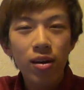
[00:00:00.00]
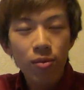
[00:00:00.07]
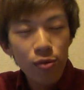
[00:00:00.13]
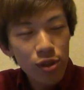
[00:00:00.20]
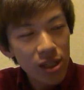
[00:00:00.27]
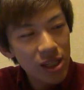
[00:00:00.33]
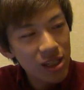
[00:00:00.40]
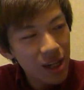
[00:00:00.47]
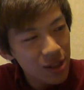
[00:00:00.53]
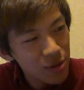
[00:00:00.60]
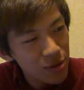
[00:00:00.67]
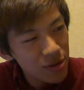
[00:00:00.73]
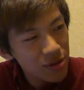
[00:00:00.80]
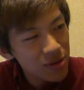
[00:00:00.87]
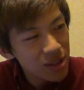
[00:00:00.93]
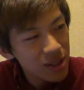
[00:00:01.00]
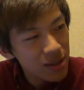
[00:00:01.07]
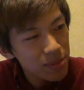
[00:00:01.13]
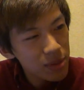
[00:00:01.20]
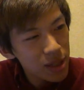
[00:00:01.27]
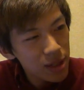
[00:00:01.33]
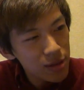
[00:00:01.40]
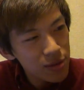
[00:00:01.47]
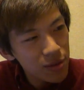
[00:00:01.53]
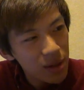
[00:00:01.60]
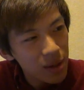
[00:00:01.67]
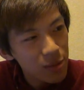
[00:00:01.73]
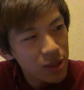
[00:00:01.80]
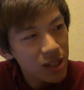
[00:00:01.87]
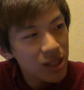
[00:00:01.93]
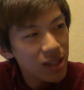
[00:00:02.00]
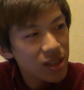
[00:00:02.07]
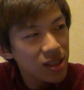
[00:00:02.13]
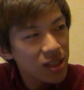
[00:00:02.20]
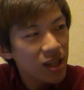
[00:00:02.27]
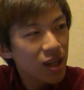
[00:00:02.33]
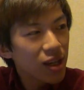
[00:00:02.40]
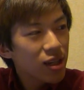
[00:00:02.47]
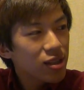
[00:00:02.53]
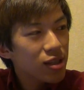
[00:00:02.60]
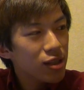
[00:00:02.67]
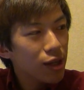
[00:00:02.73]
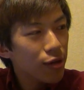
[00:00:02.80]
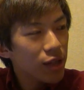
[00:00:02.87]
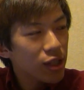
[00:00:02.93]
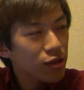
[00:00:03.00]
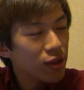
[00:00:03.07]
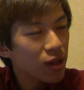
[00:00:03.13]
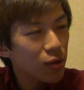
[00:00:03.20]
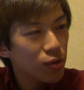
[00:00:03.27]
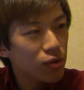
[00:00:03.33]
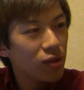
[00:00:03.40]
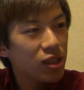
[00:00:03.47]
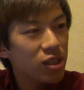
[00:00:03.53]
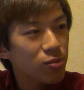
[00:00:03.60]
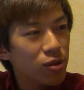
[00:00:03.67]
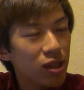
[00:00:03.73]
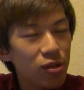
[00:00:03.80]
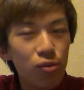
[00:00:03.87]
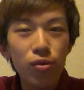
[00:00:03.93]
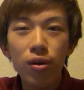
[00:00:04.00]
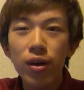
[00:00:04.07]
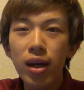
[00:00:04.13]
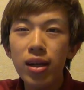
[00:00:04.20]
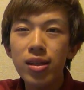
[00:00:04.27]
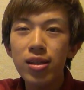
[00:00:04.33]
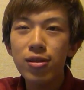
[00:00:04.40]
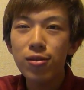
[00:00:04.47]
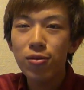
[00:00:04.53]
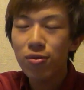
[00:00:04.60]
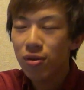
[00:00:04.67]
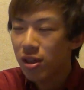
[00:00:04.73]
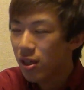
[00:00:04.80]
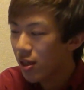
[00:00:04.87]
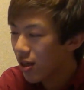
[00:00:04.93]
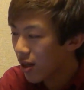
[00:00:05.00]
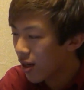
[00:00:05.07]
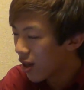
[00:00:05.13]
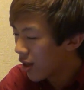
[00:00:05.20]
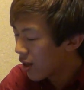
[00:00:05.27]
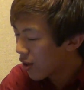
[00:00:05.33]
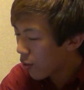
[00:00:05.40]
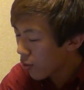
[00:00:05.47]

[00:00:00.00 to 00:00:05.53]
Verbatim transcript: もしかしたらそういうふうに見えるのかもしれないし実は私は本当は自分はそうではないんですよと言いながら